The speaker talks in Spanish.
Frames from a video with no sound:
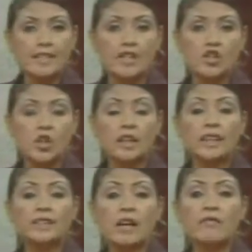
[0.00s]

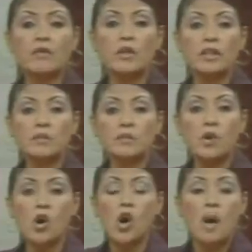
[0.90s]
sanciona el
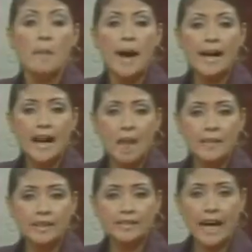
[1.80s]
transfugismo
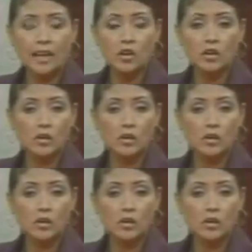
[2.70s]
parlamentario.